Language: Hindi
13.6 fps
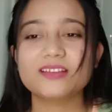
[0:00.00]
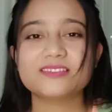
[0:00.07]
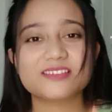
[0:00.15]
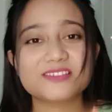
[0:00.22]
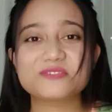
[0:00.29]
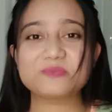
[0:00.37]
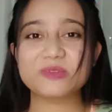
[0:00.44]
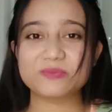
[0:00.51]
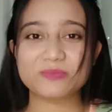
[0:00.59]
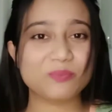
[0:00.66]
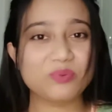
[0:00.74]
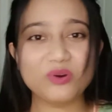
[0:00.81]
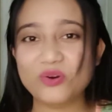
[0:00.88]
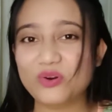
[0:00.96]
सच में मैं
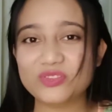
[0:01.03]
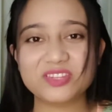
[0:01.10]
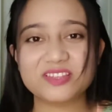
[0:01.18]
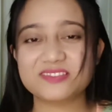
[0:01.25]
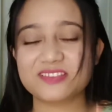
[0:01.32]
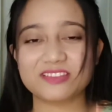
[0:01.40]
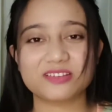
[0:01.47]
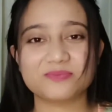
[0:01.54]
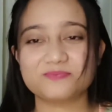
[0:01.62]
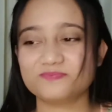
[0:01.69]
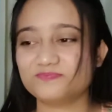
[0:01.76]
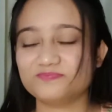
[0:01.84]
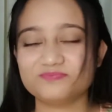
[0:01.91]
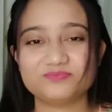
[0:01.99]
बहुत ही ज़्यादा
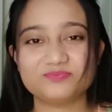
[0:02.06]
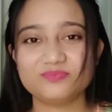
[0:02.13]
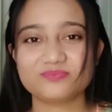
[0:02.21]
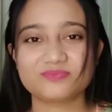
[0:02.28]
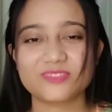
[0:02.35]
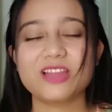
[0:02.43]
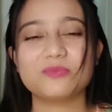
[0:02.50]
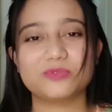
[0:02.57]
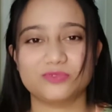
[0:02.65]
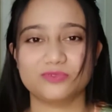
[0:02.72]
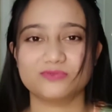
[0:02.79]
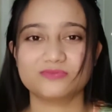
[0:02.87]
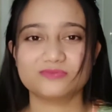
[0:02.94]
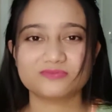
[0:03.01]
क्या बोलूँ
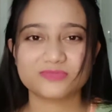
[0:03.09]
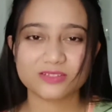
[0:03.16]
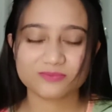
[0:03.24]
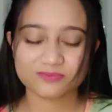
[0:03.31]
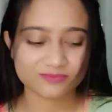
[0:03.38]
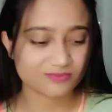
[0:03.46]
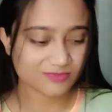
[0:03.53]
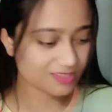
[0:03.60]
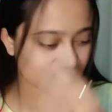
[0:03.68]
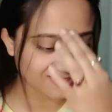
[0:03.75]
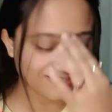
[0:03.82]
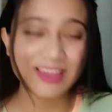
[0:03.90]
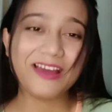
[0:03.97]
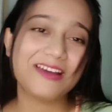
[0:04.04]
मतलब
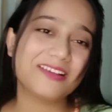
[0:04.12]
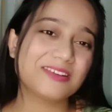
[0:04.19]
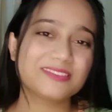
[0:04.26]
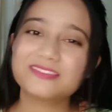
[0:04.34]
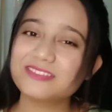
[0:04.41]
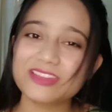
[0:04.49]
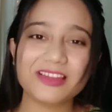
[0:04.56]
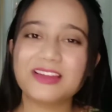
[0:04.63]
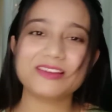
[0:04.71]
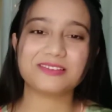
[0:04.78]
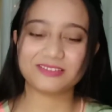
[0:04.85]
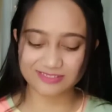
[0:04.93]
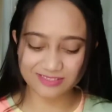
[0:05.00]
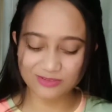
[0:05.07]
क्या क्या
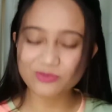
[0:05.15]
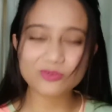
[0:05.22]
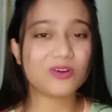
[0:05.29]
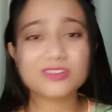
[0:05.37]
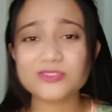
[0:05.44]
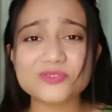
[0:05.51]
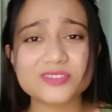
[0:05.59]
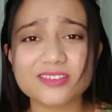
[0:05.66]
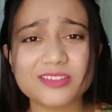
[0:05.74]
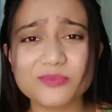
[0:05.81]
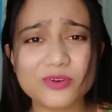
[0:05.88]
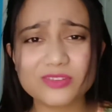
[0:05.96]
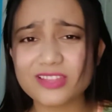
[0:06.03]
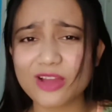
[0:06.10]
ऐसे कौन यूज़ करता है
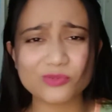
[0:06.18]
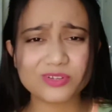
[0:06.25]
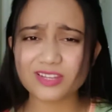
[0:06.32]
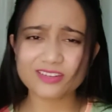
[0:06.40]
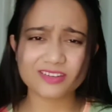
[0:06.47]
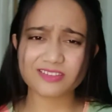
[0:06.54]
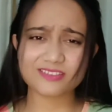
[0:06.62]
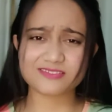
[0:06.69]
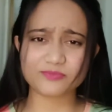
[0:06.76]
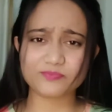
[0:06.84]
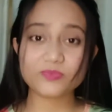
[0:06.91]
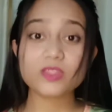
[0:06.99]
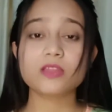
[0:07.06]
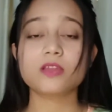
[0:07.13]
बहुत ही आउटडेटेड है ये सब
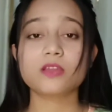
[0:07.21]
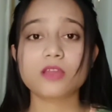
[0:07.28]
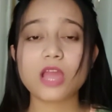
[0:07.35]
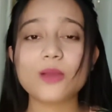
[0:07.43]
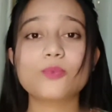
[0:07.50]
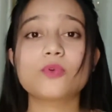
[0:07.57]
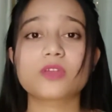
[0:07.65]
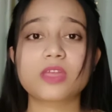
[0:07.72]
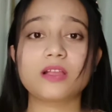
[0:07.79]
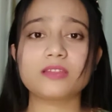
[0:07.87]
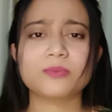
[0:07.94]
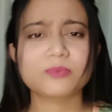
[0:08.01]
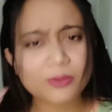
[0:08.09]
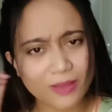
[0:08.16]
आपको क्या करना है
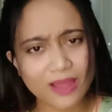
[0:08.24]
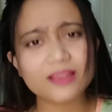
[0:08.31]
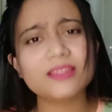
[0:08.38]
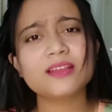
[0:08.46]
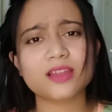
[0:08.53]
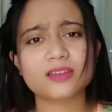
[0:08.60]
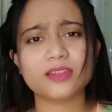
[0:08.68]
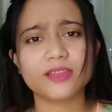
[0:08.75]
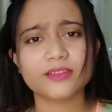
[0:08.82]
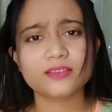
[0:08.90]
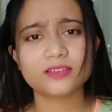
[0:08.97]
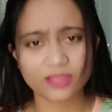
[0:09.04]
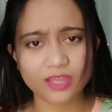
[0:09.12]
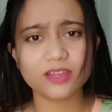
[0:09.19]
आपका बाल ही काटना है
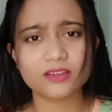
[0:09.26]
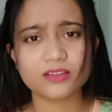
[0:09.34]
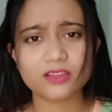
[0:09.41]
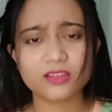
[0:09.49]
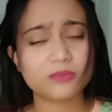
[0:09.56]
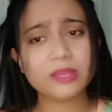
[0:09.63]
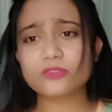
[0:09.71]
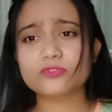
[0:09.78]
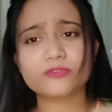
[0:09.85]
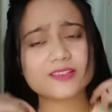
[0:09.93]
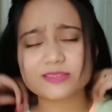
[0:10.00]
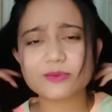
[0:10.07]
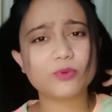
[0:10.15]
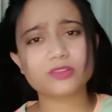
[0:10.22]
है ना मेरे तो
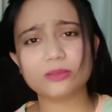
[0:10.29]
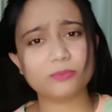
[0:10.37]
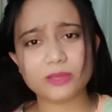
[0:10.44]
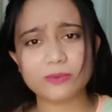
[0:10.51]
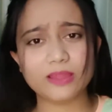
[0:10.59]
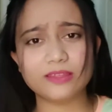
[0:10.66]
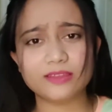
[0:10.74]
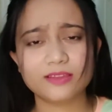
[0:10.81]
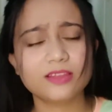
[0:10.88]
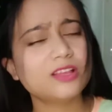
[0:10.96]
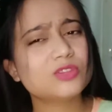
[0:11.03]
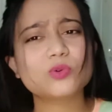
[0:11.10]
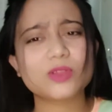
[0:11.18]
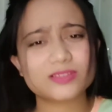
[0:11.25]
वैसे भी बहुत लंबे बाल है
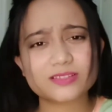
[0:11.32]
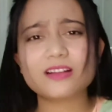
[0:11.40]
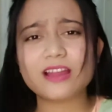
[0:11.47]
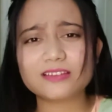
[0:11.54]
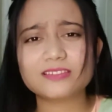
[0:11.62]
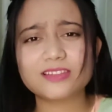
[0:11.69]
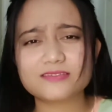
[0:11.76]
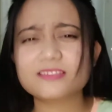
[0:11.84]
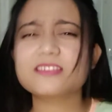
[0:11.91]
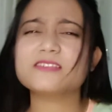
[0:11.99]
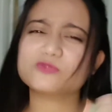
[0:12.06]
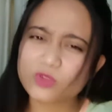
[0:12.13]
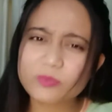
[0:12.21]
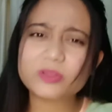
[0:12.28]
थोड़ा सा काट देने से
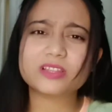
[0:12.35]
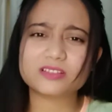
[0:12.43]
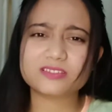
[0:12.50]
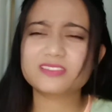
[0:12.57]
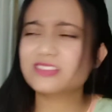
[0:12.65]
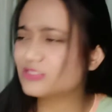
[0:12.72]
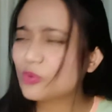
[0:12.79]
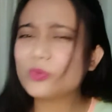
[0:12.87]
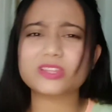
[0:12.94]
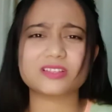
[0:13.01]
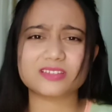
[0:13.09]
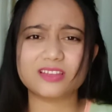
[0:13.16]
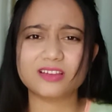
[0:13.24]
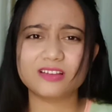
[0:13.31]
किसको ही पता किसको पता
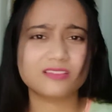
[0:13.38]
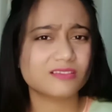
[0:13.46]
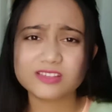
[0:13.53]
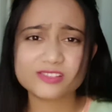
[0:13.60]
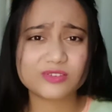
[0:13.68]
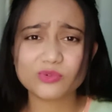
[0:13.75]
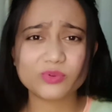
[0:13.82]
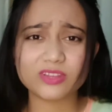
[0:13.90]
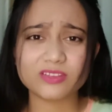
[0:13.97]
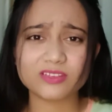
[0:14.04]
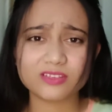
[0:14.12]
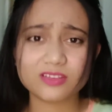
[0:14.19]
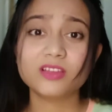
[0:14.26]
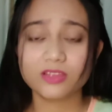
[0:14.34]
चलेगा किसी को भी नहीं
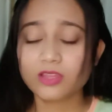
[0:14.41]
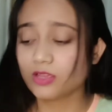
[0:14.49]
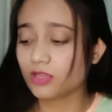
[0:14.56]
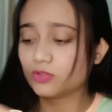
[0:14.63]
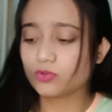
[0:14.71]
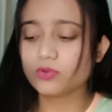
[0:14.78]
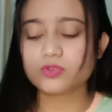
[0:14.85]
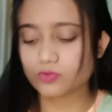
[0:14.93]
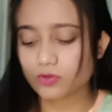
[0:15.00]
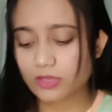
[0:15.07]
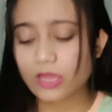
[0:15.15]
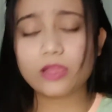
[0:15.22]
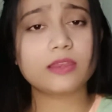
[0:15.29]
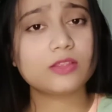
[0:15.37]
तो इसको क्या
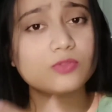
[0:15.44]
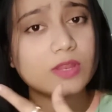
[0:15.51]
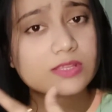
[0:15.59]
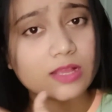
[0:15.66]
करना है थोड़ा सा